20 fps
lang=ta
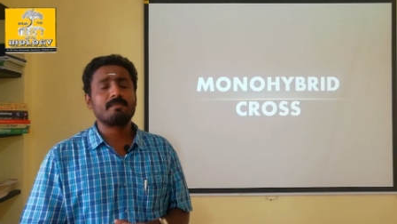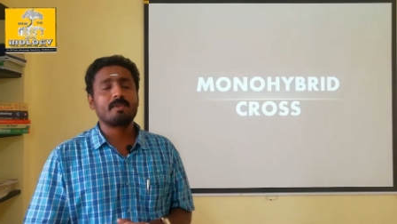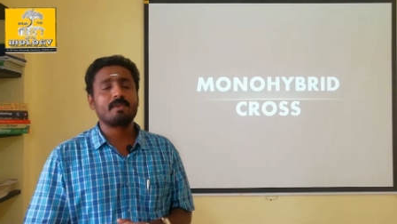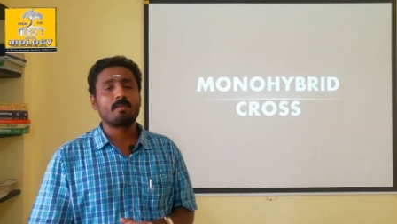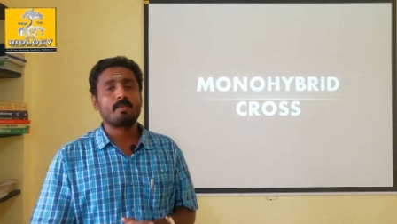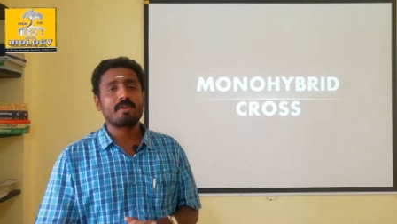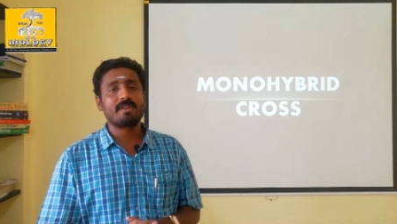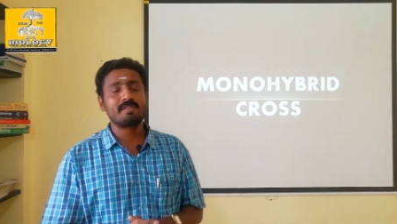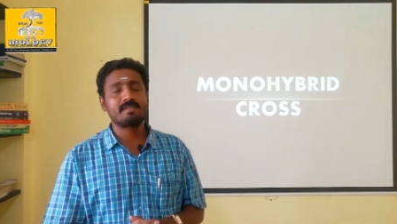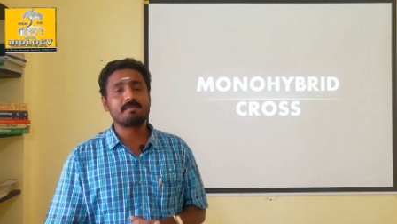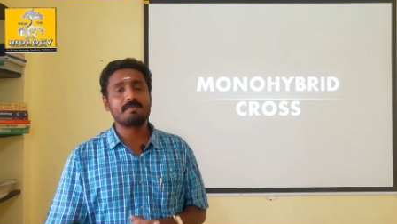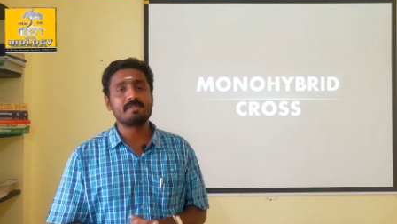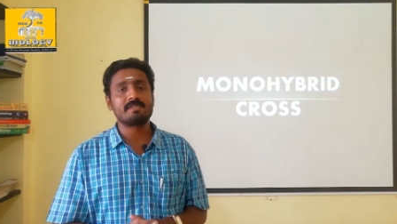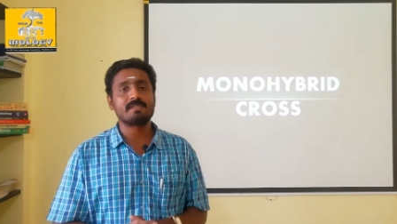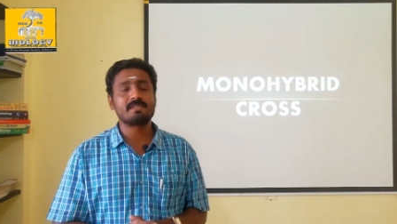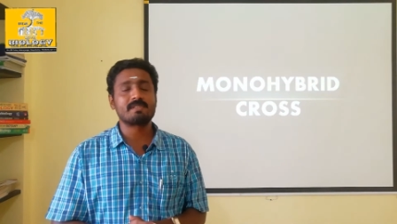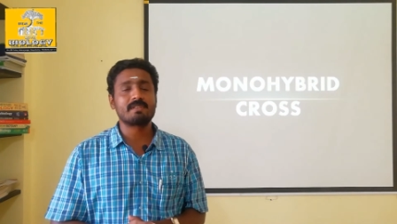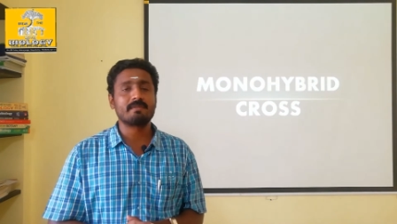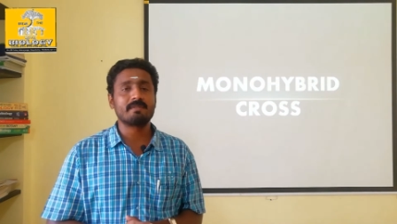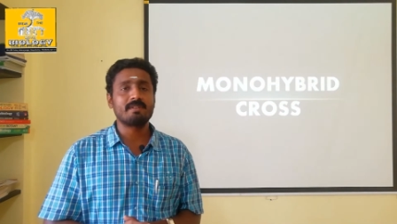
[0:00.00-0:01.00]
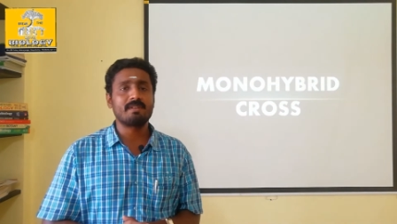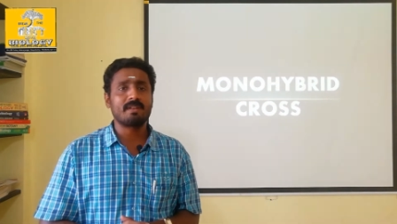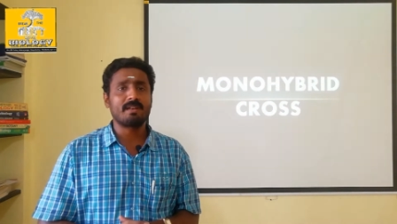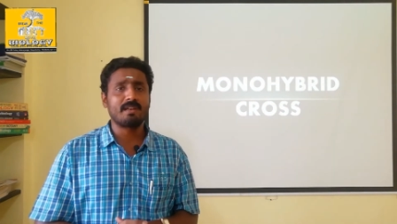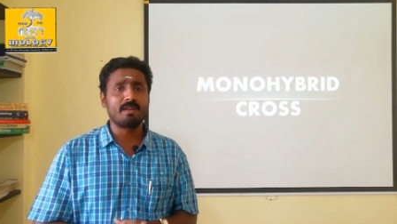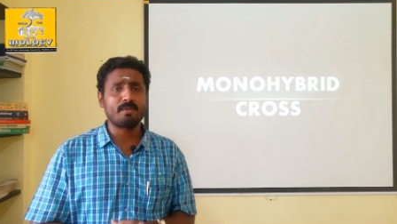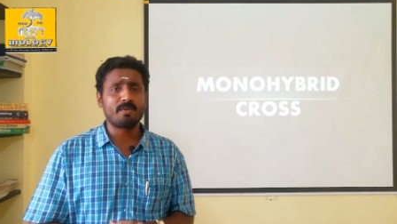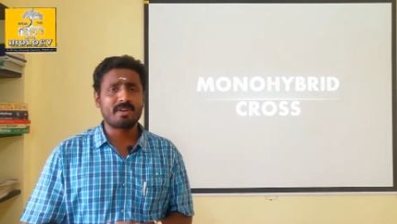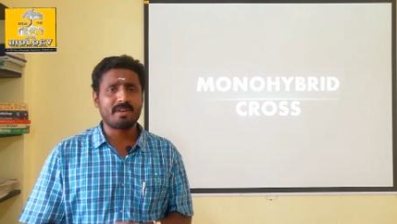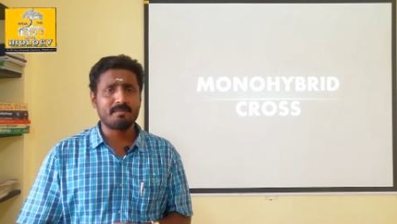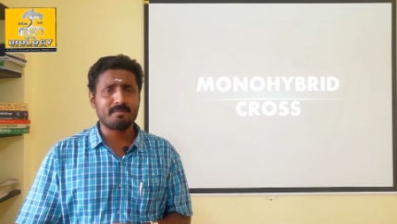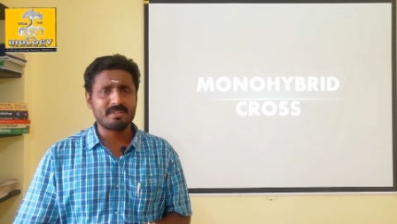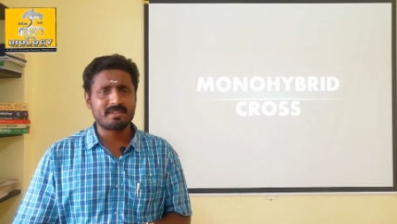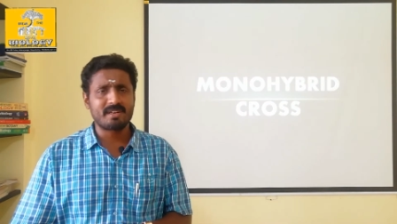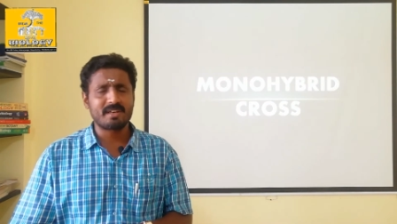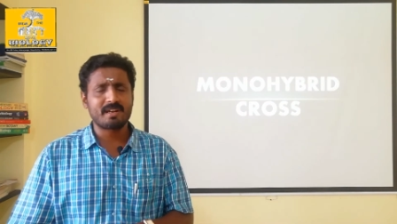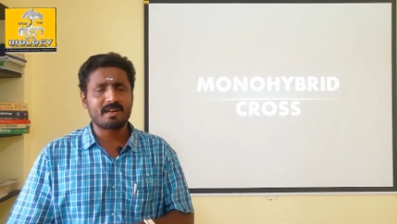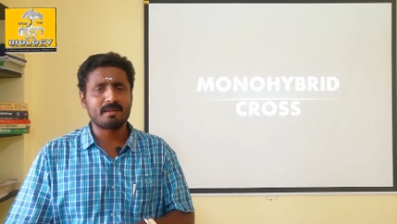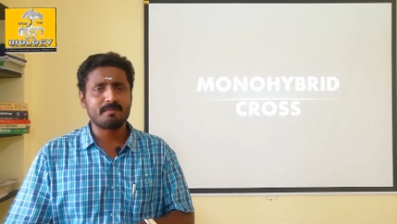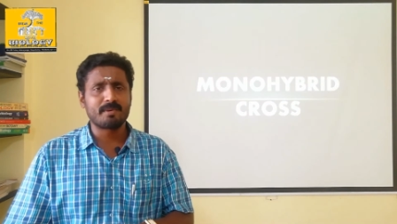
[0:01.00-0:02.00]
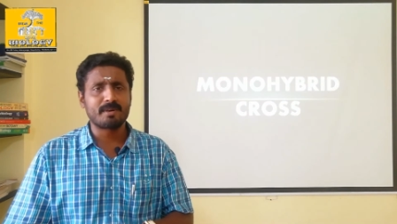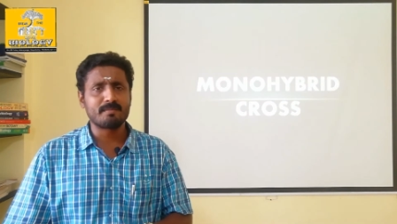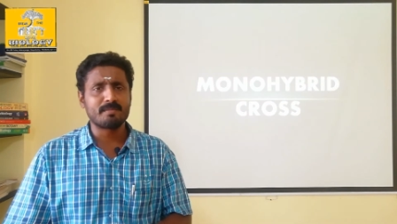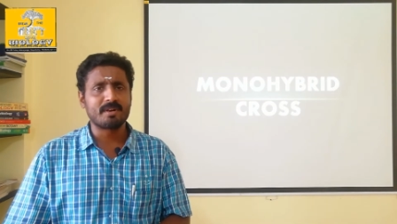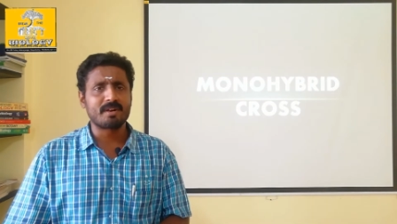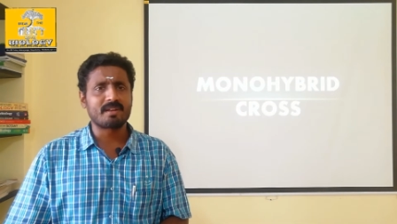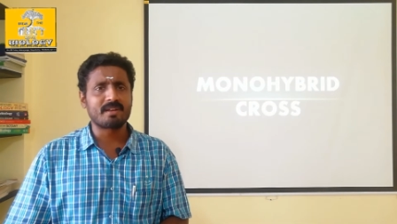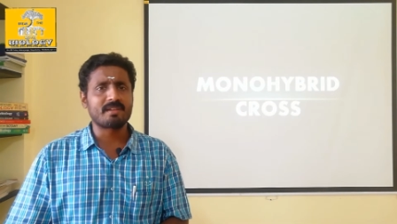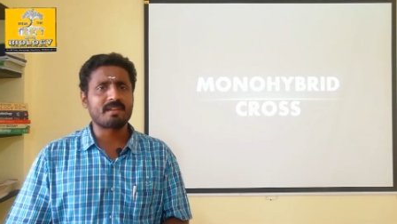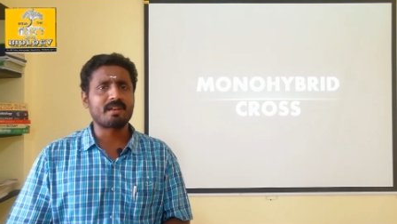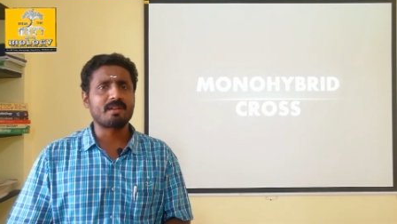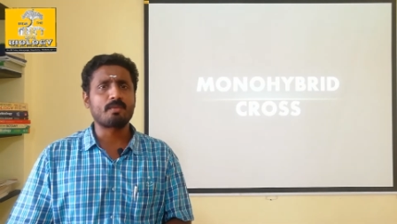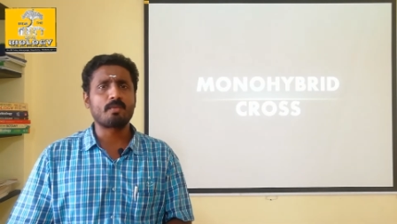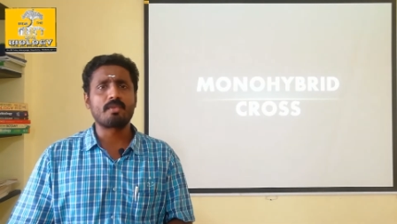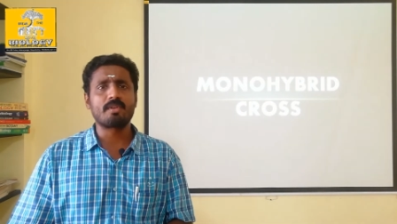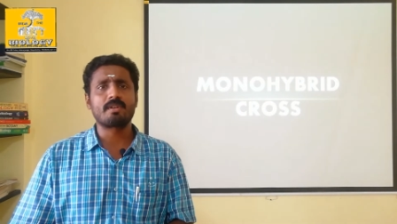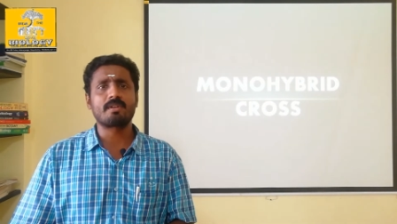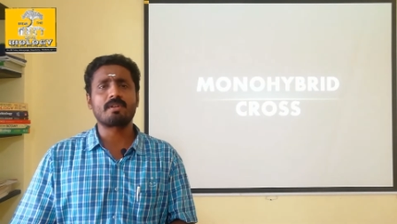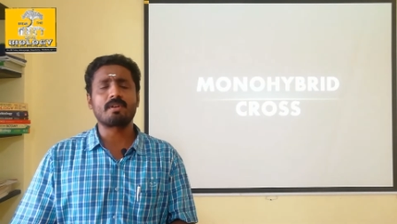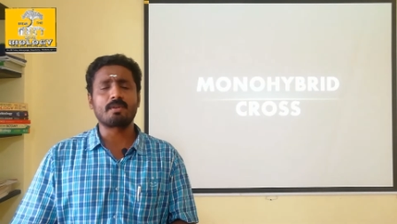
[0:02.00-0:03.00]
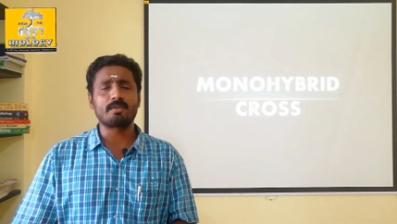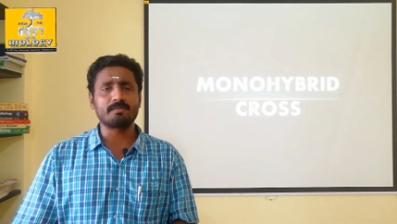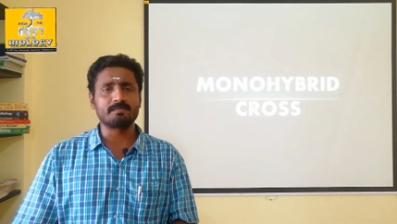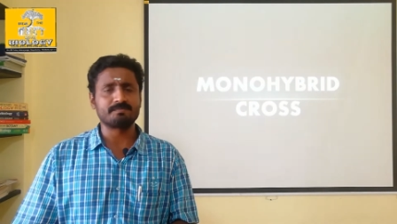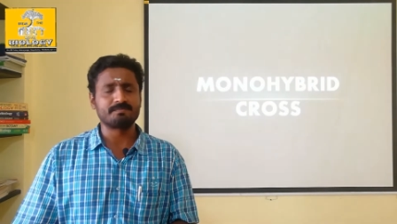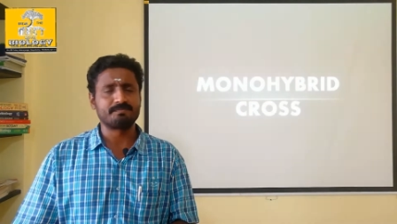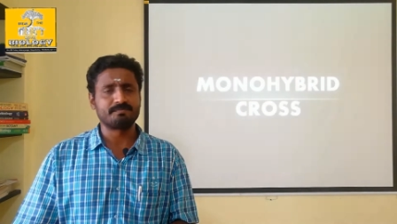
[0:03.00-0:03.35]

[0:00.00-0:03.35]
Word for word: ஒரே ஸ்பீஷிஸில் வந்து எல்லாம் ஒரே மாதிரியான பண்புகளை தானே கொண்டிருக்கணும்